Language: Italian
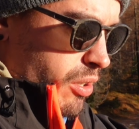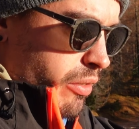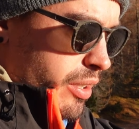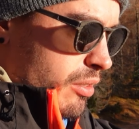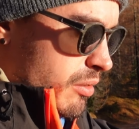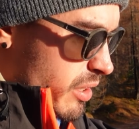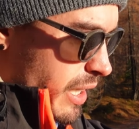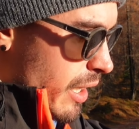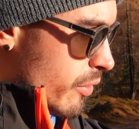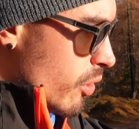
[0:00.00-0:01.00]
che lo fanno di
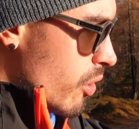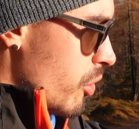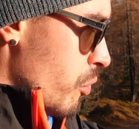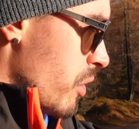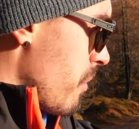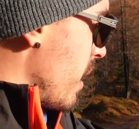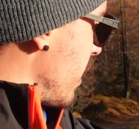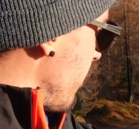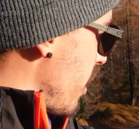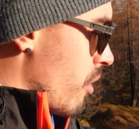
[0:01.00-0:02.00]
lavoro e
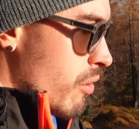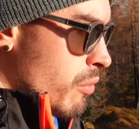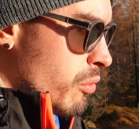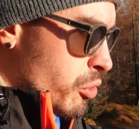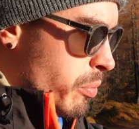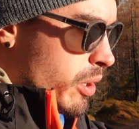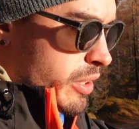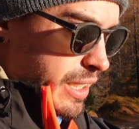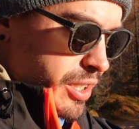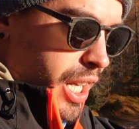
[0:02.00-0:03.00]
giustamente vengono in uno spot
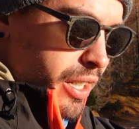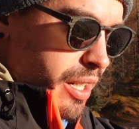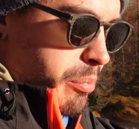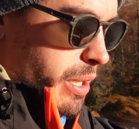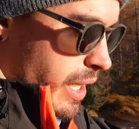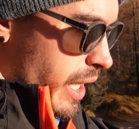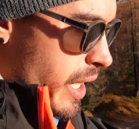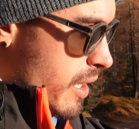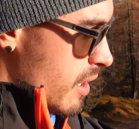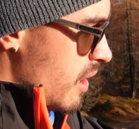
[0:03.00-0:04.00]
del genere
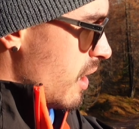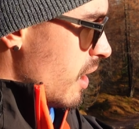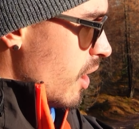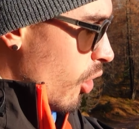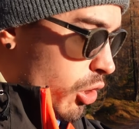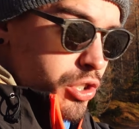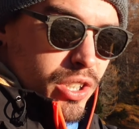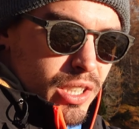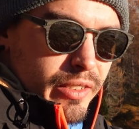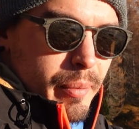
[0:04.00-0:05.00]
perché
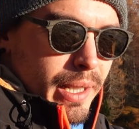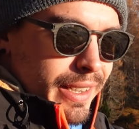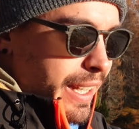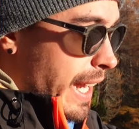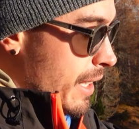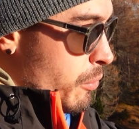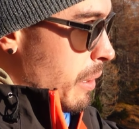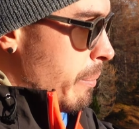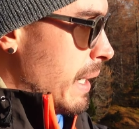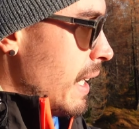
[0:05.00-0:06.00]
oggettivamente è di una
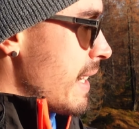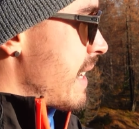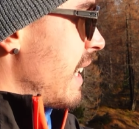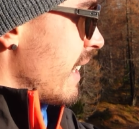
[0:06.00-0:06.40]
bellezza